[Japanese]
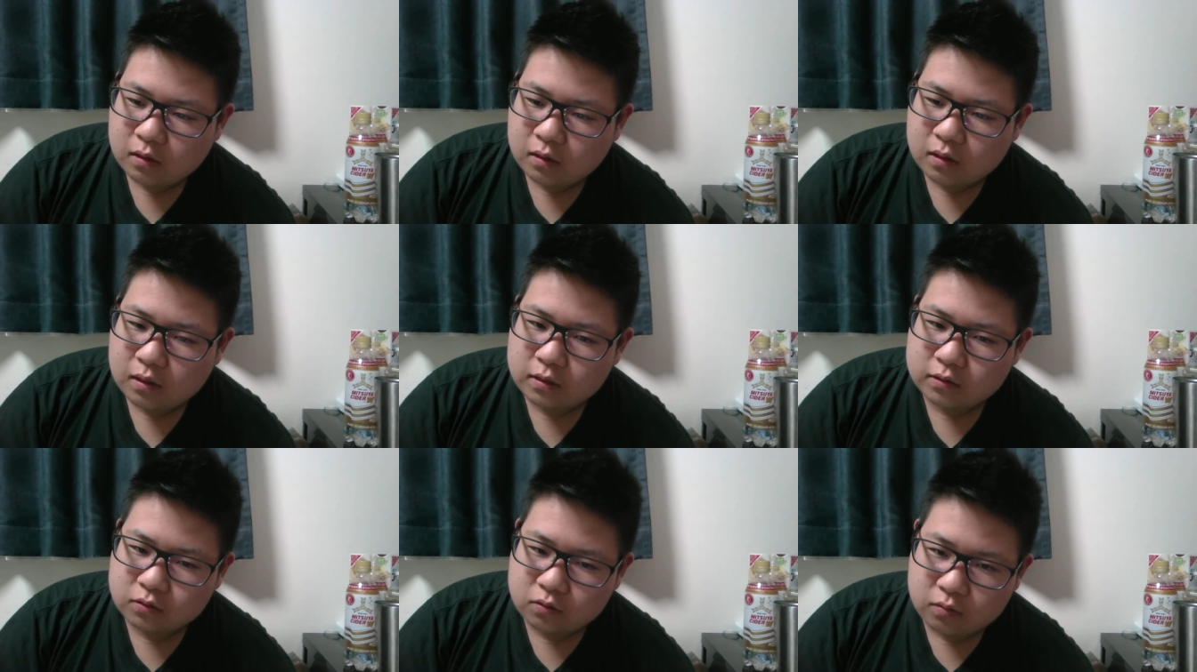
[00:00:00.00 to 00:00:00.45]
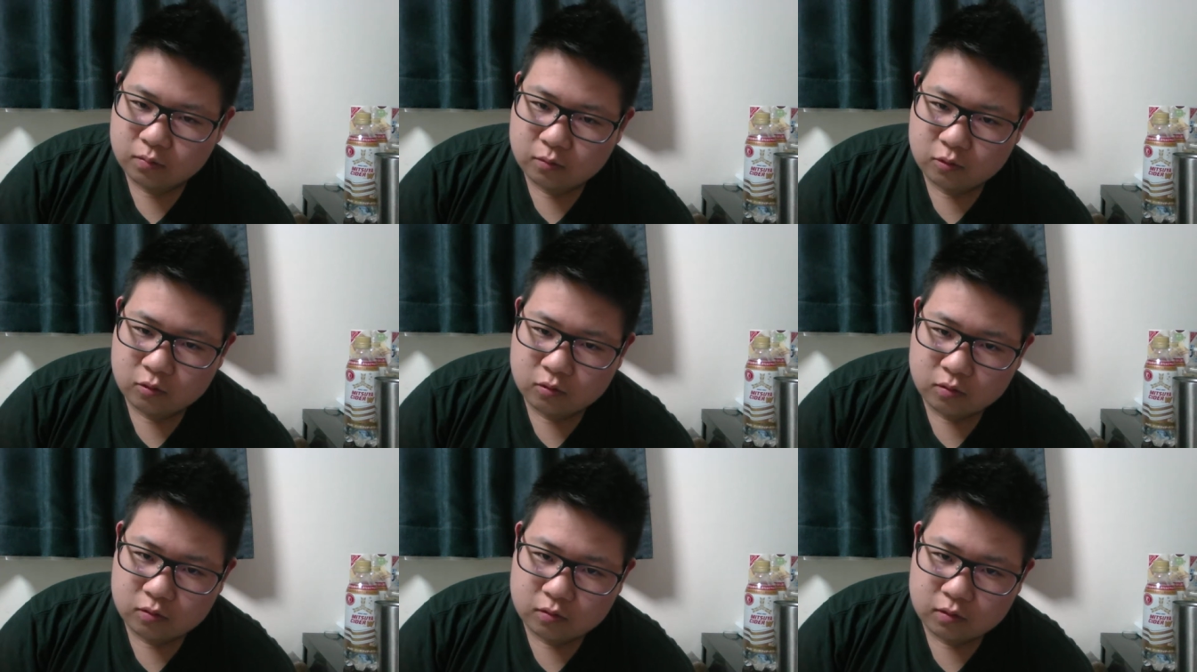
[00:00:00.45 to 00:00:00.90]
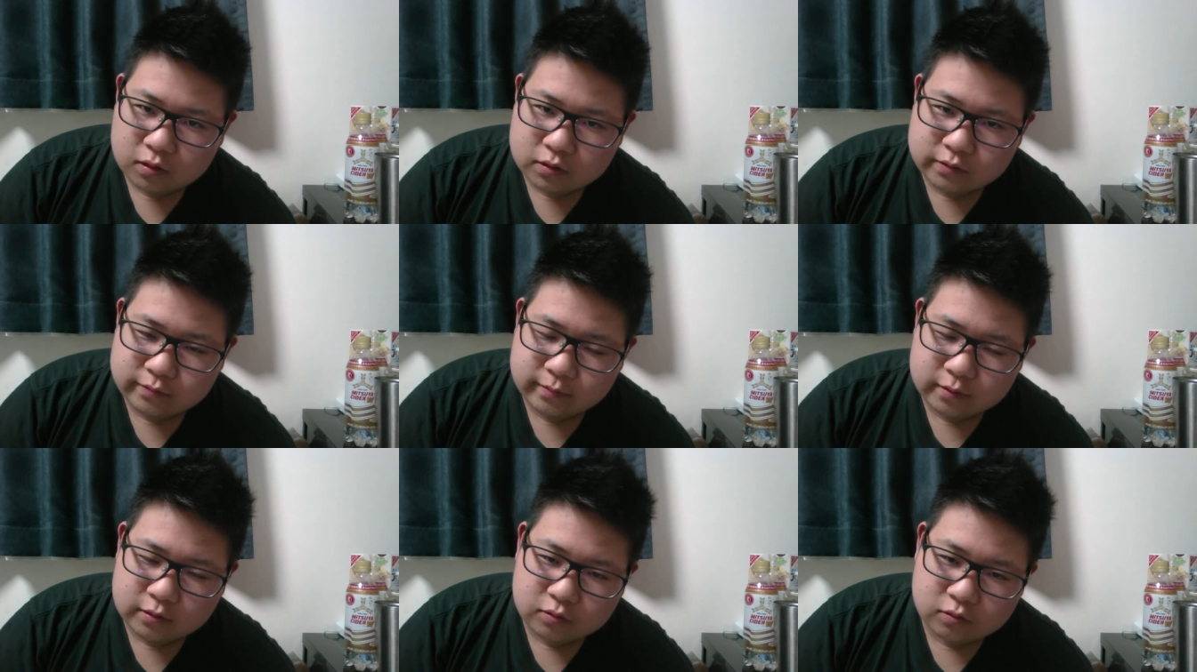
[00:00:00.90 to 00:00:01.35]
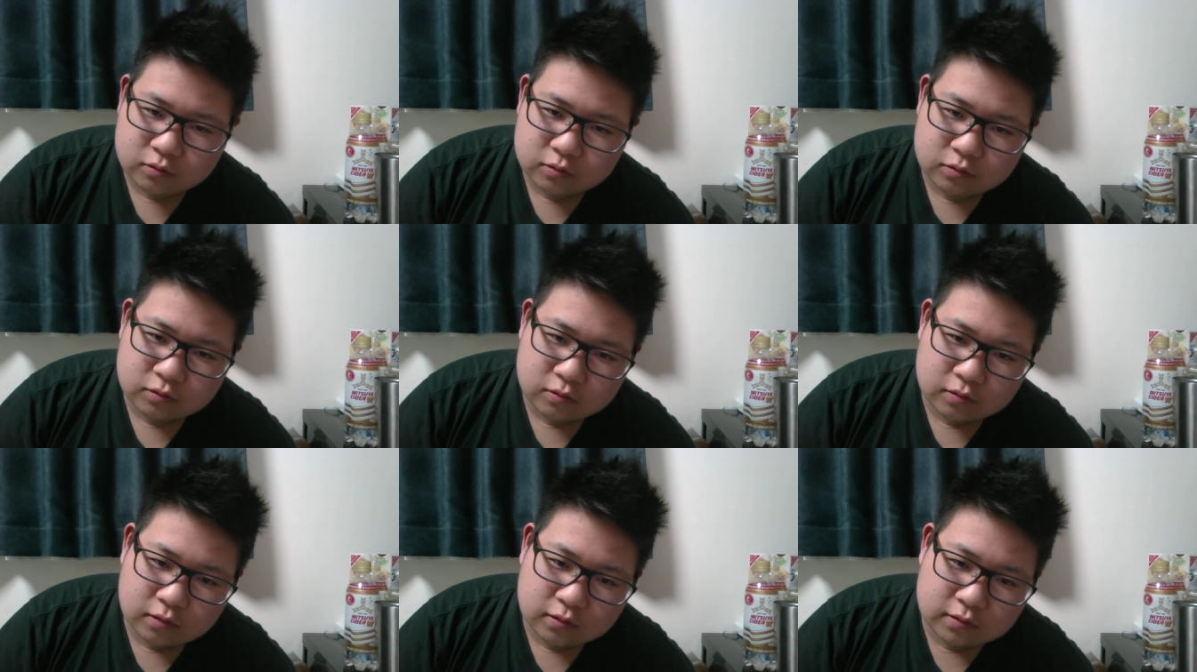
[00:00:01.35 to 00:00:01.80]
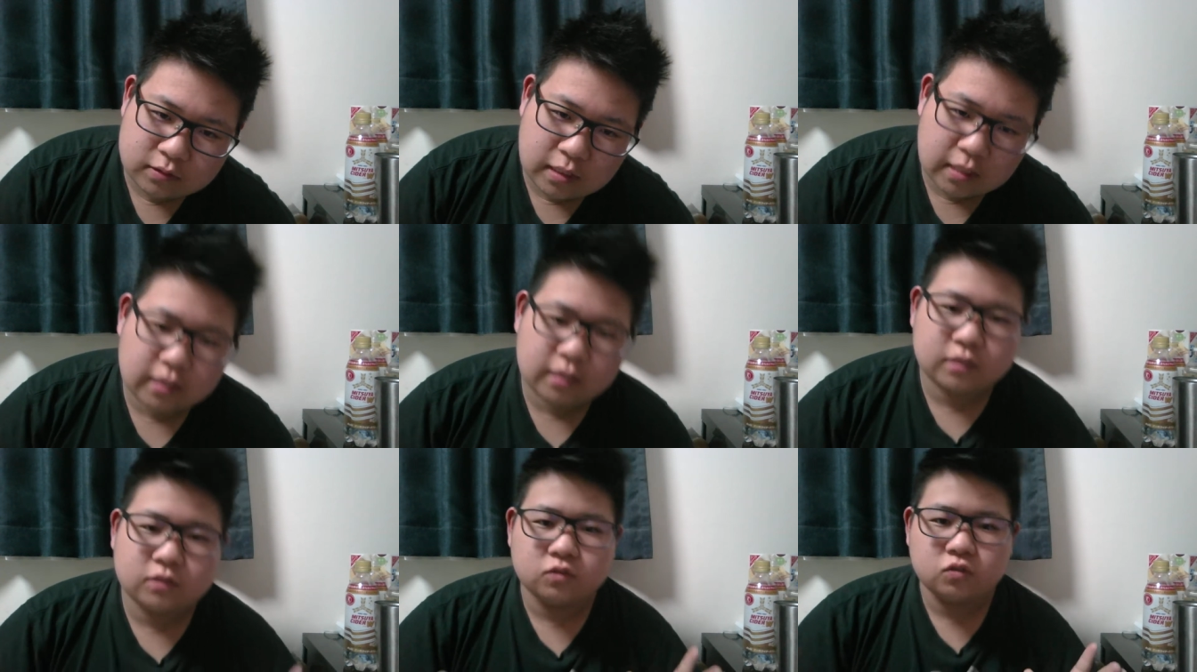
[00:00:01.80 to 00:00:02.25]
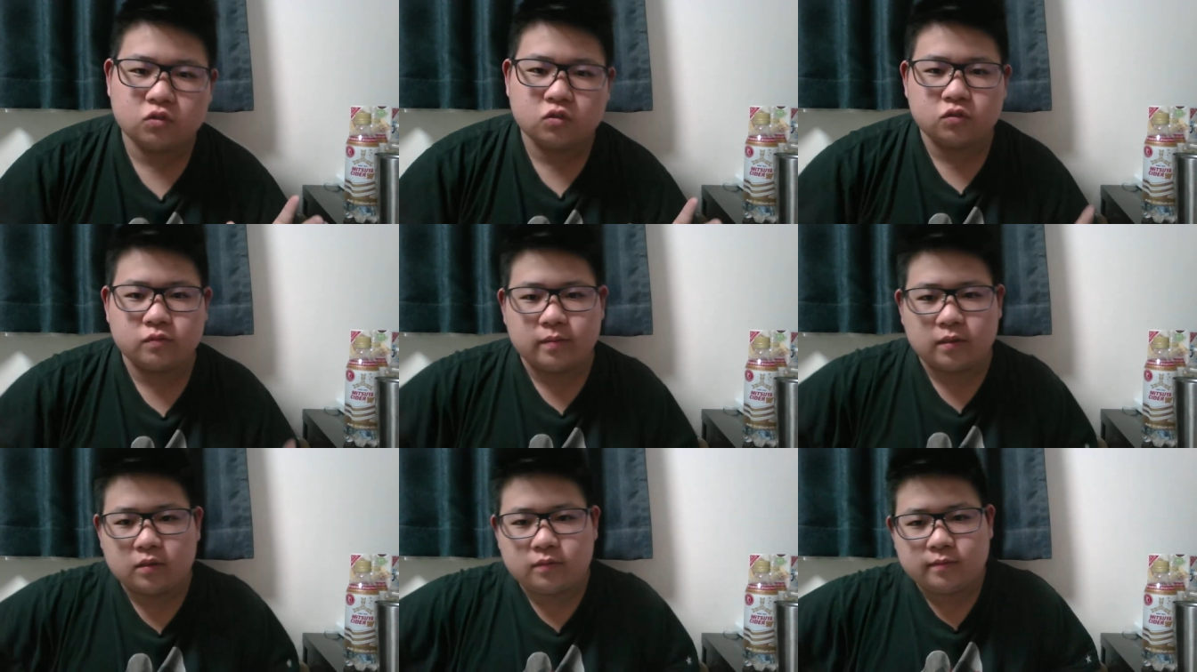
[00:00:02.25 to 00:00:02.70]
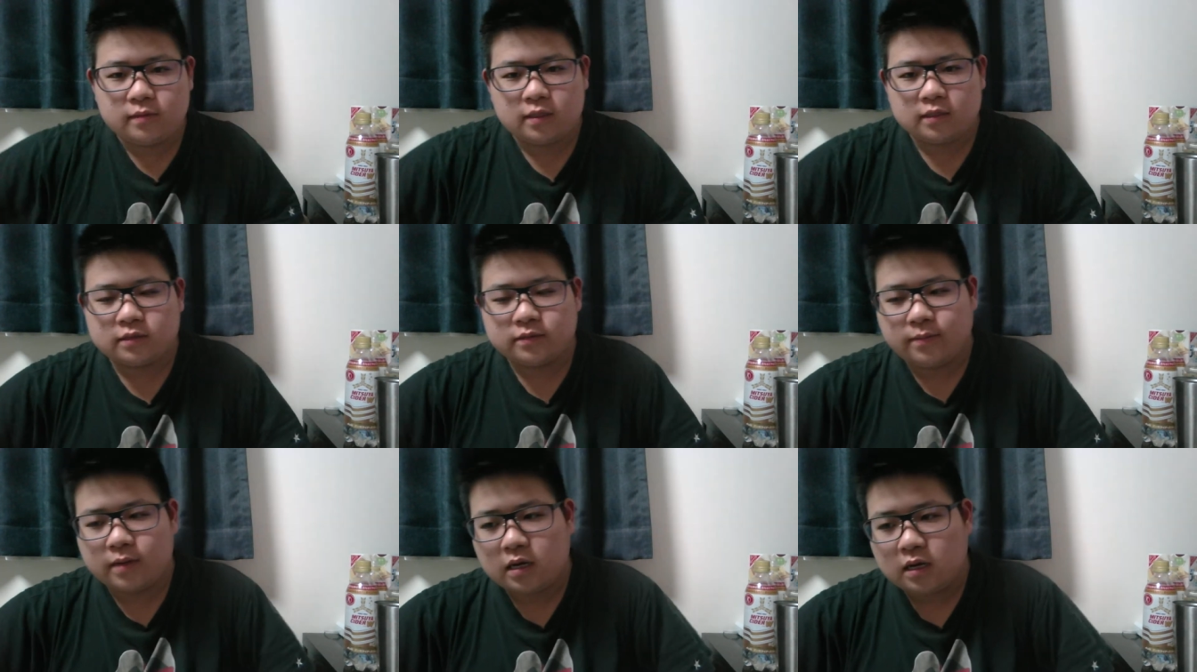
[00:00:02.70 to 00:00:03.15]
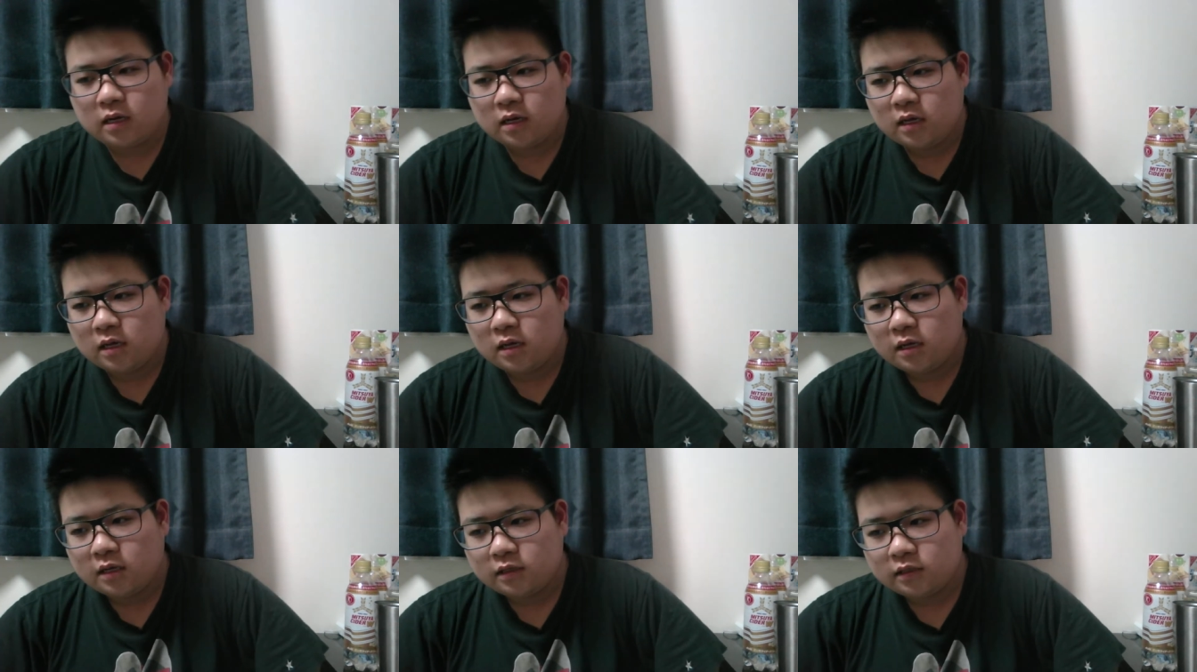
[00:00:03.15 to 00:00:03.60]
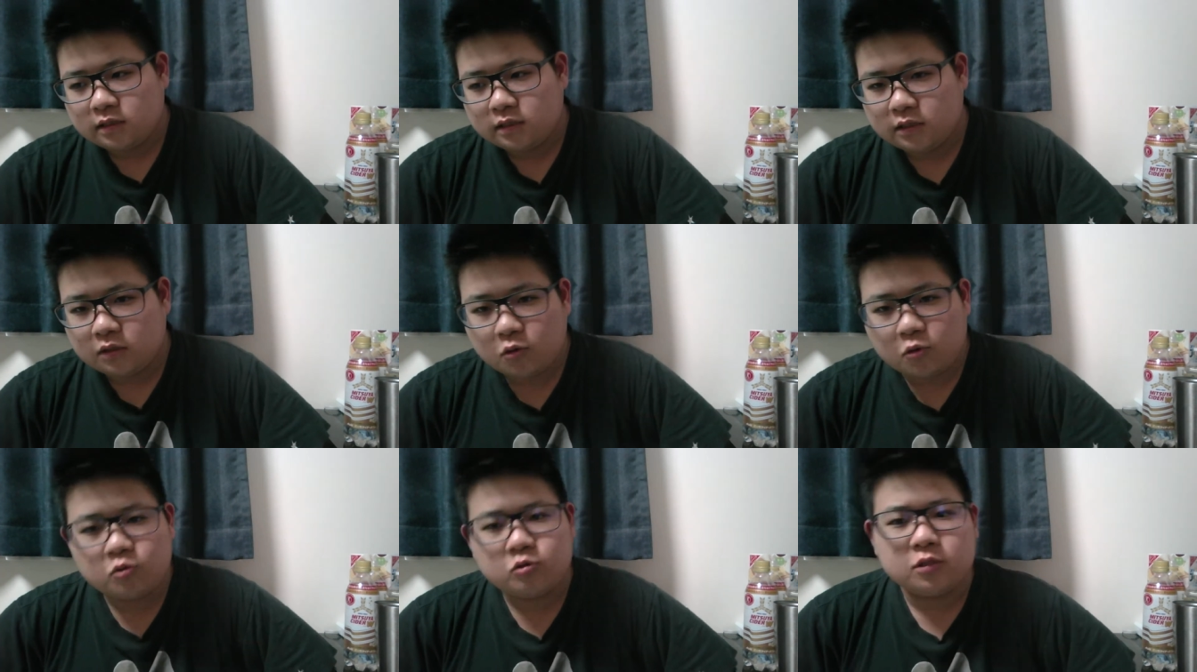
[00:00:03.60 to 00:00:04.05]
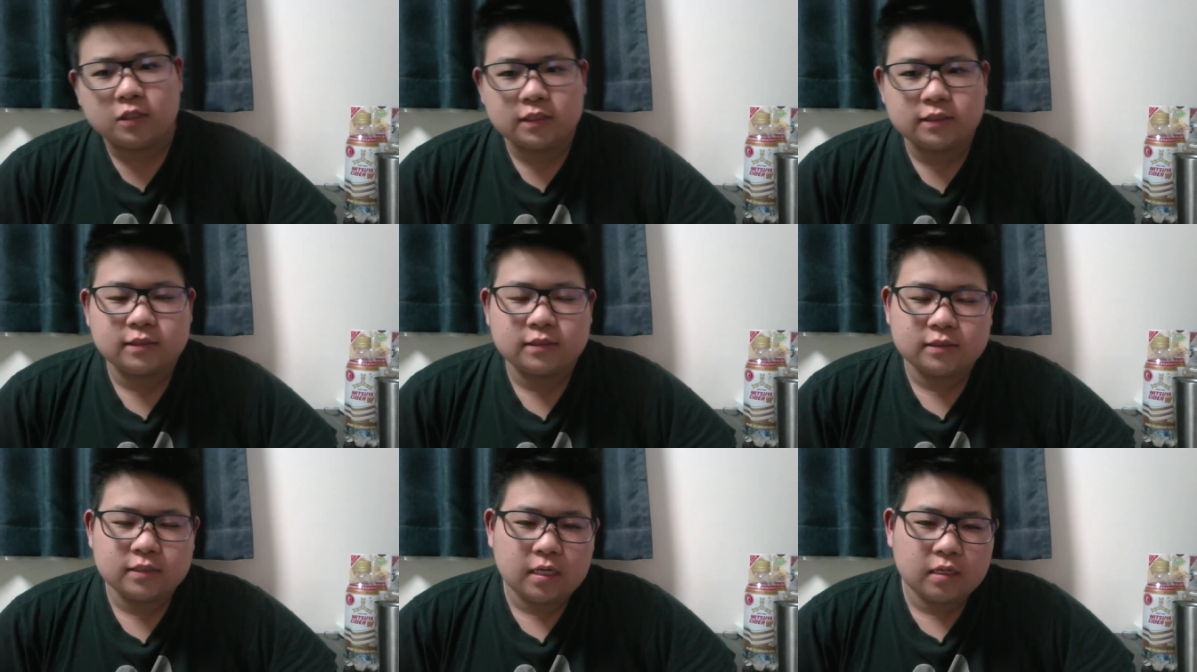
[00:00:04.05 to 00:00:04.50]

はいどうも、はじめきょうしろです。底辺 YouTuber の皆様、秘宝です。